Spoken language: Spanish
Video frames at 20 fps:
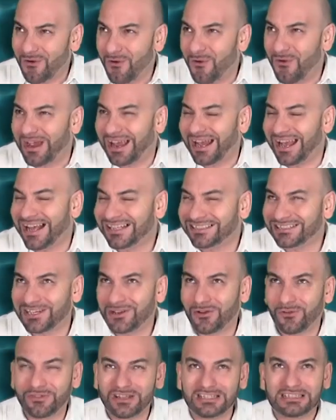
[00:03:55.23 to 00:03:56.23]
con clase,
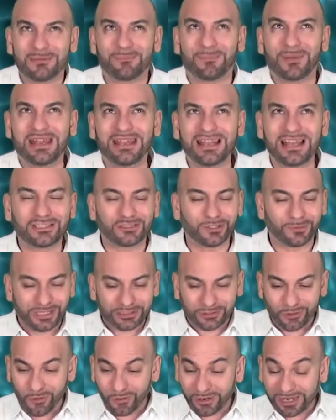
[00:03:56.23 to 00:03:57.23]
con disciplina y sobre
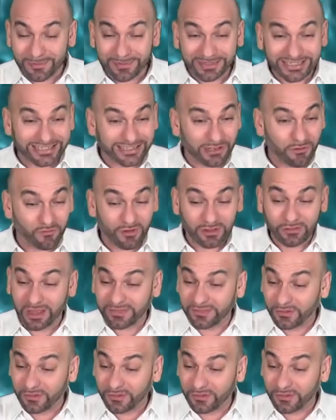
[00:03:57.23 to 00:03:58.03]
todo realmente triunfando y